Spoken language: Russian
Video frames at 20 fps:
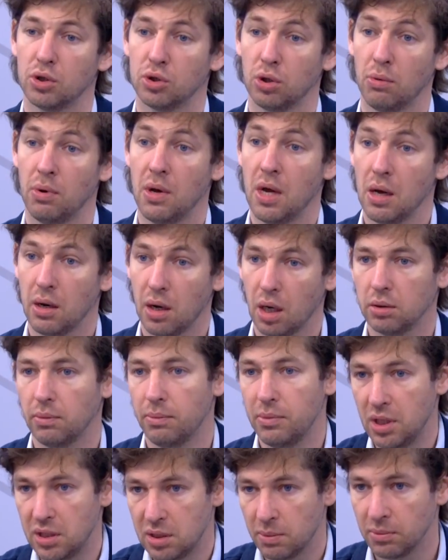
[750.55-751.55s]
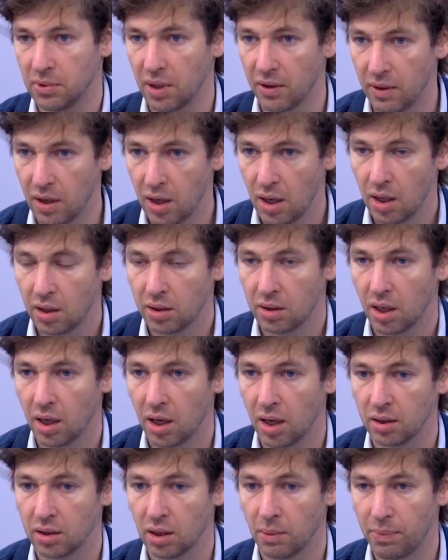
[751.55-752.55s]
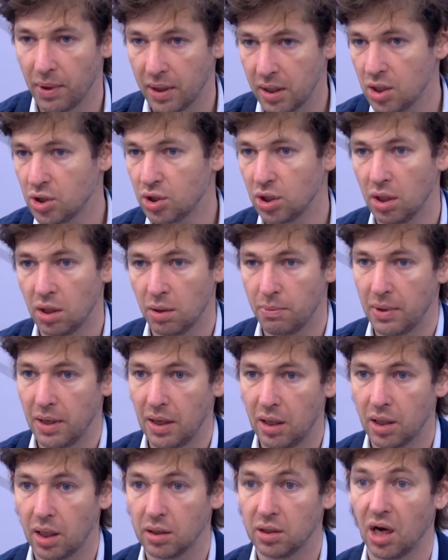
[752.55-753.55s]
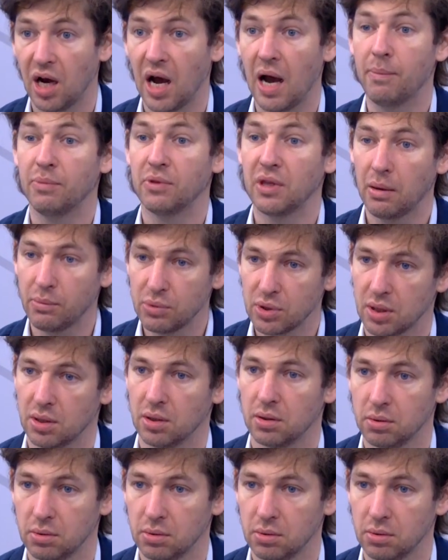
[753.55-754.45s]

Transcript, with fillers: Что, когда мы едем на, на, на Париж или на Берлин, отдыхаем там же,